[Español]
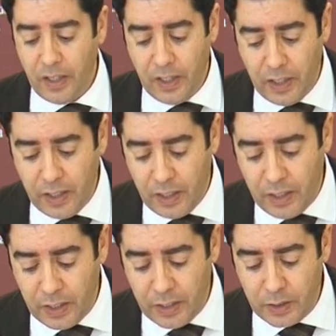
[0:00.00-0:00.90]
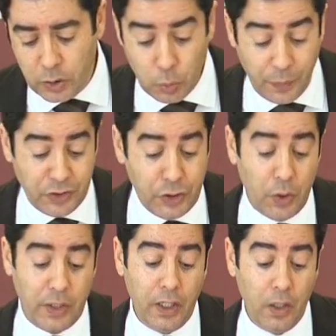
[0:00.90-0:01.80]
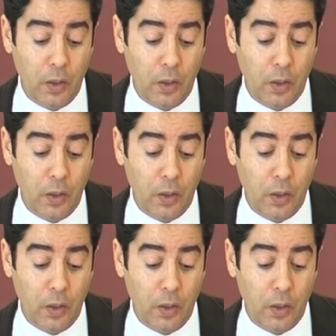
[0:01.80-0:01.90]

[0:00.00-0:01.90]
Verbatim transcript: eh, subvenciones,